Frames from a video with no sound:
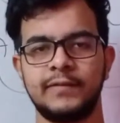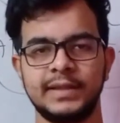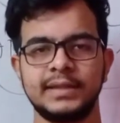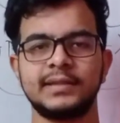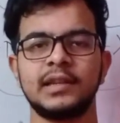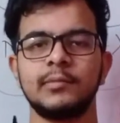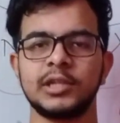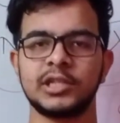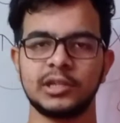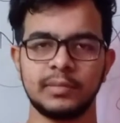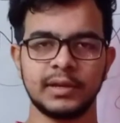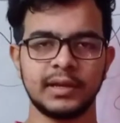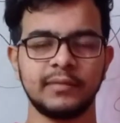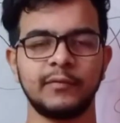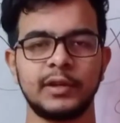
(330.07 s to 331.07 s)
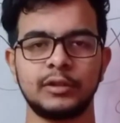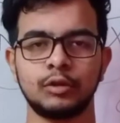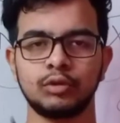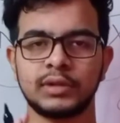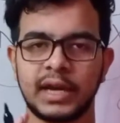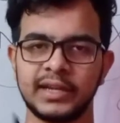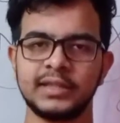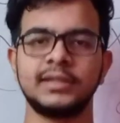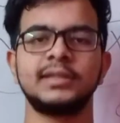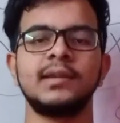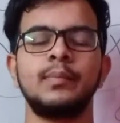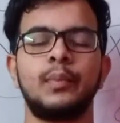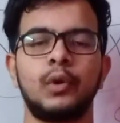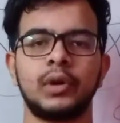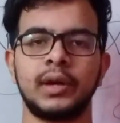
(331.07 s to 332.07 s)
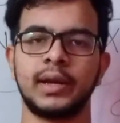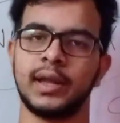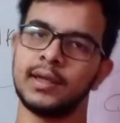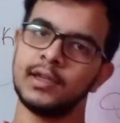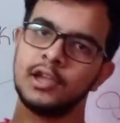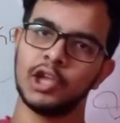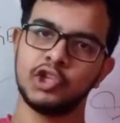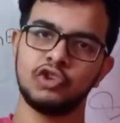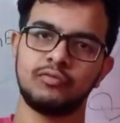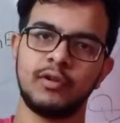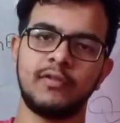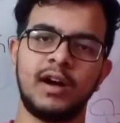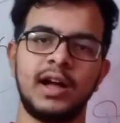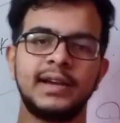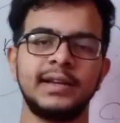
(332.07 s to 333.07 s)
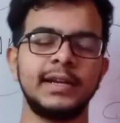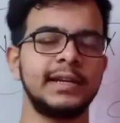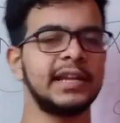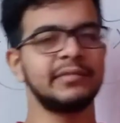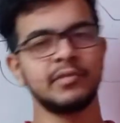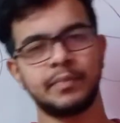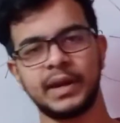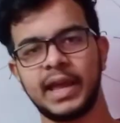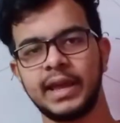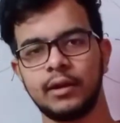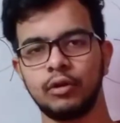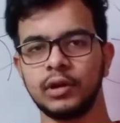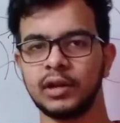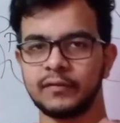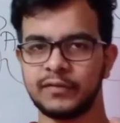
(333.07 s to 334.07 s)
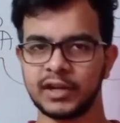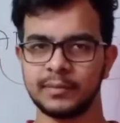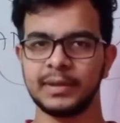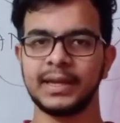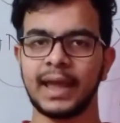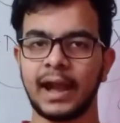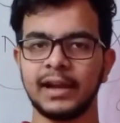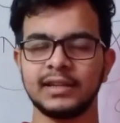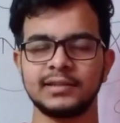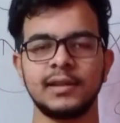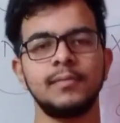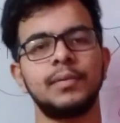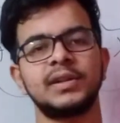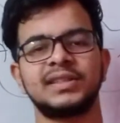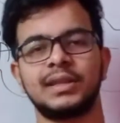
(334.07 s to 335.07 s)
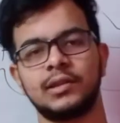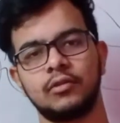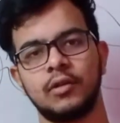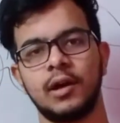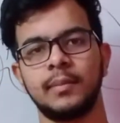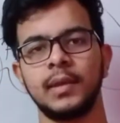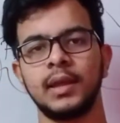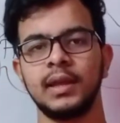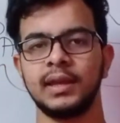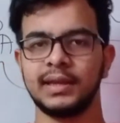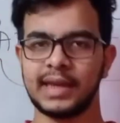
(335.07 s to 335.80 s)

फिजिक्स केमिस्ट्री में वैसे तो सारी चीज़ें इंपॉर्टेंट है जो मैं वहाँ डिटेल में पढ़ा रहा हूँ लेकिन फिर भी क्या एडिशनल पढ़ सकते हो आप